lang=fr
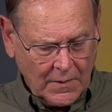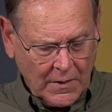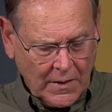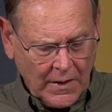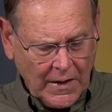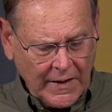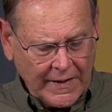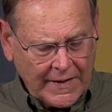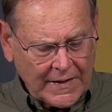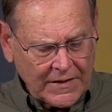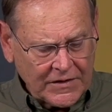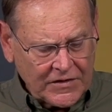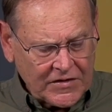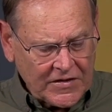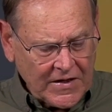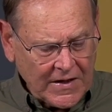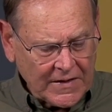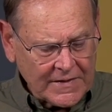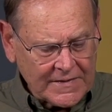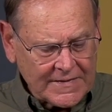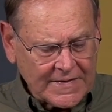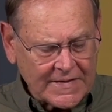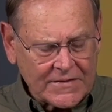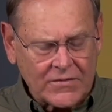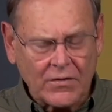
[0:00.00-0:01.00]
et qu'il
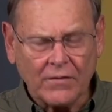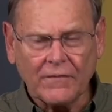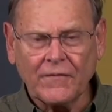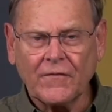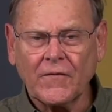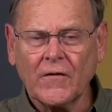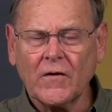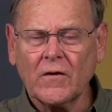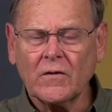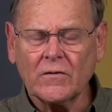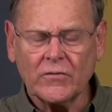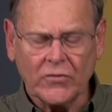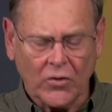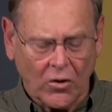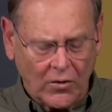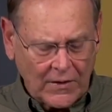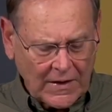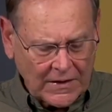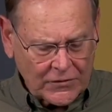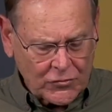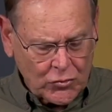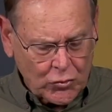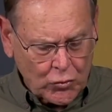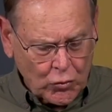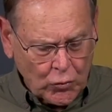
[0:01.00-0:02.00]
tienne ses enfants dans
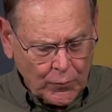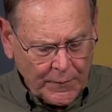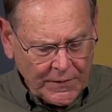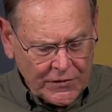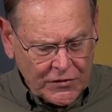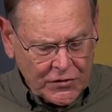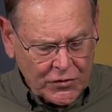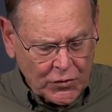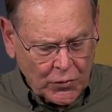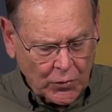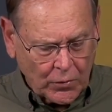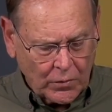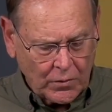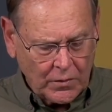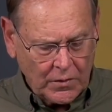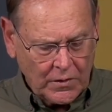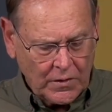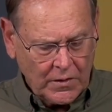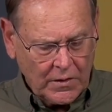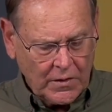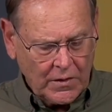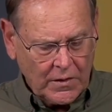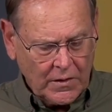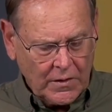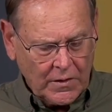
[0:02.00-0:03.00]
la soumission,
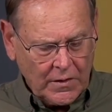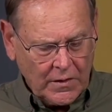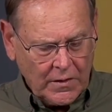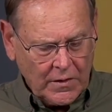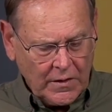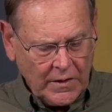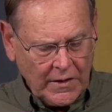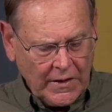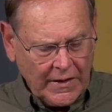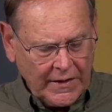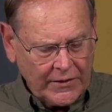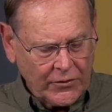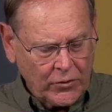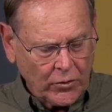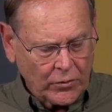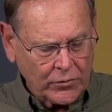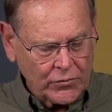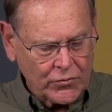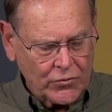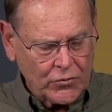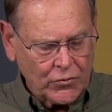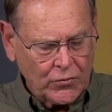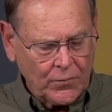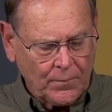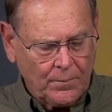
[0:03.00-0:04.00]
et dans
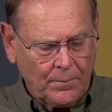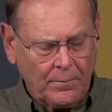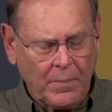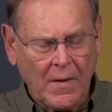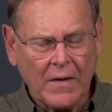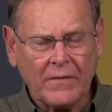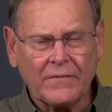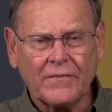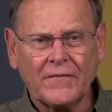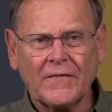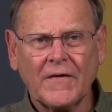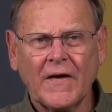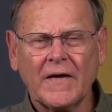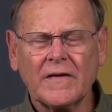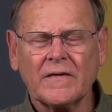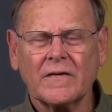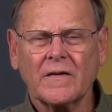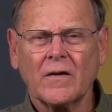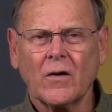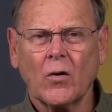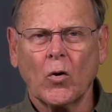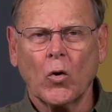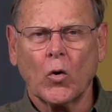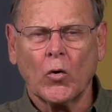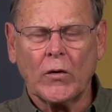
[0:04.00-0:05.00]
une
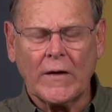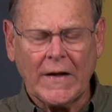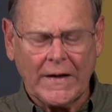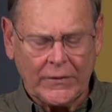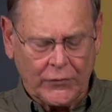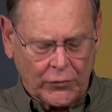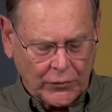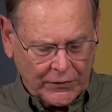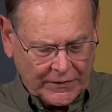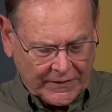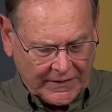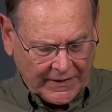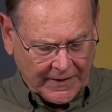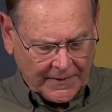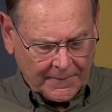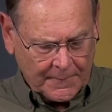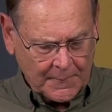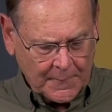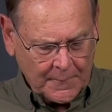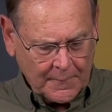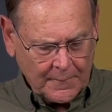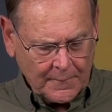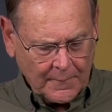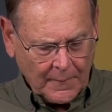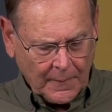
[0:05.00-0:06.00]
parfaite honnêteté.
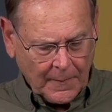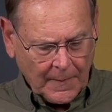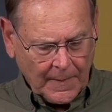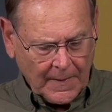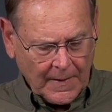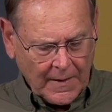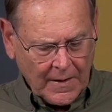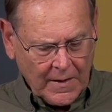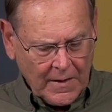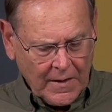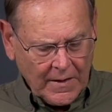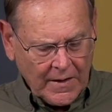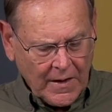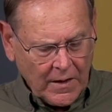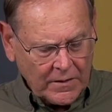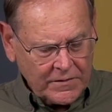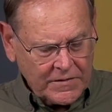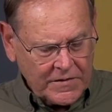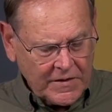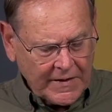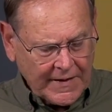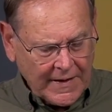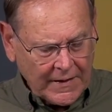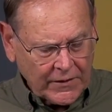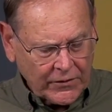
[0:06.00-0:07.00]
Car
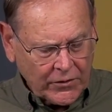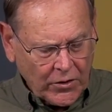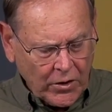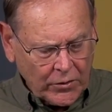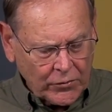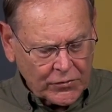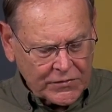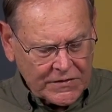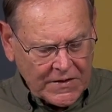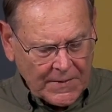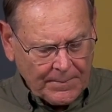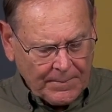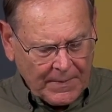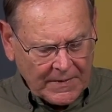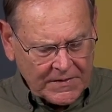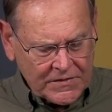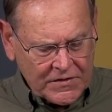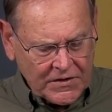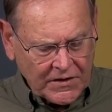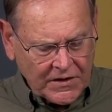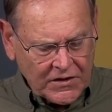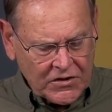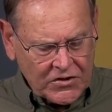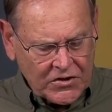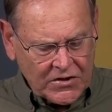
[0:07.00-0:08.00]
si quelqu'un ne sait pas
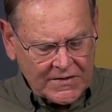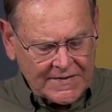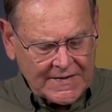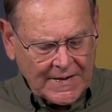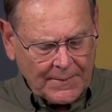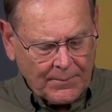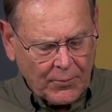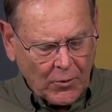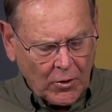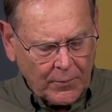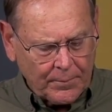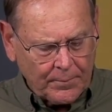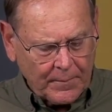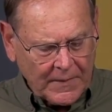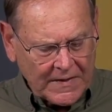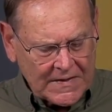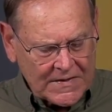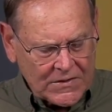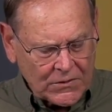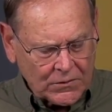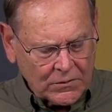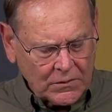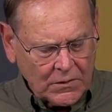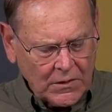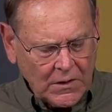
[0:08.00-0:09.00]
diriger sa propre
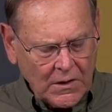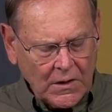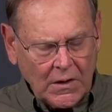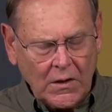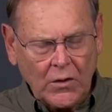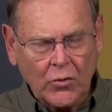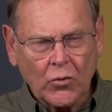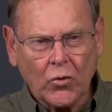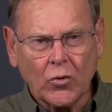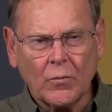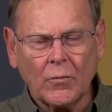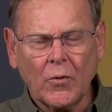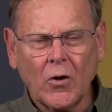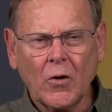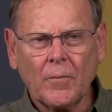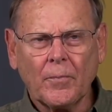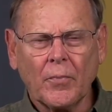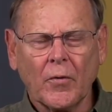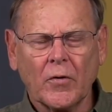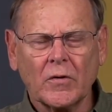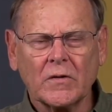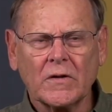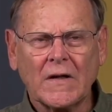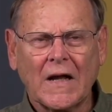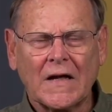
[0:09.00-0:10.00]
maison, comment
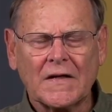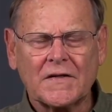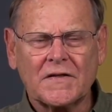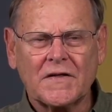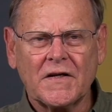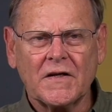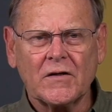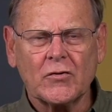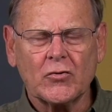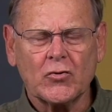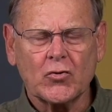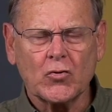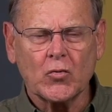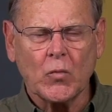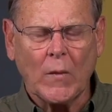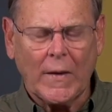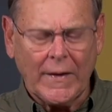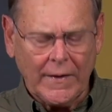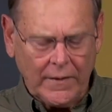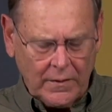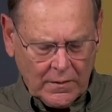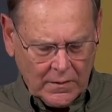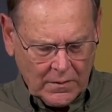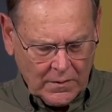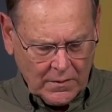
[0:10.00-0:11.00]
prendra-t-il
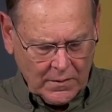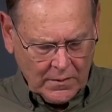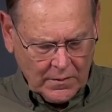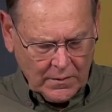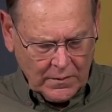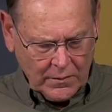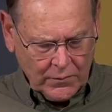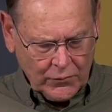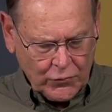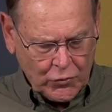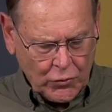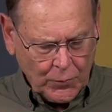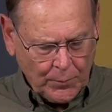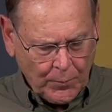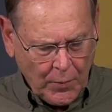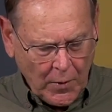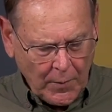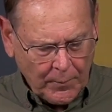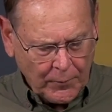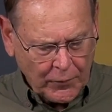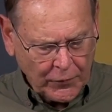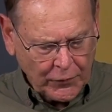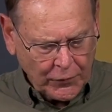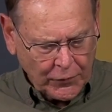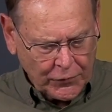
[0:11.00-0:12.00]
soin du
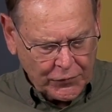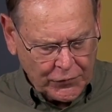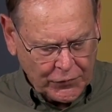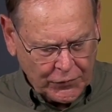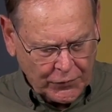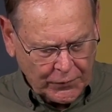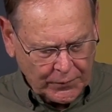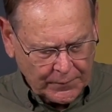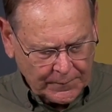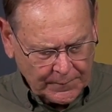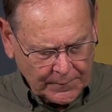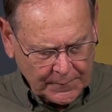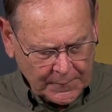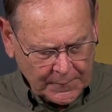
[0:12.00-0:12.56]
peuple de Dieu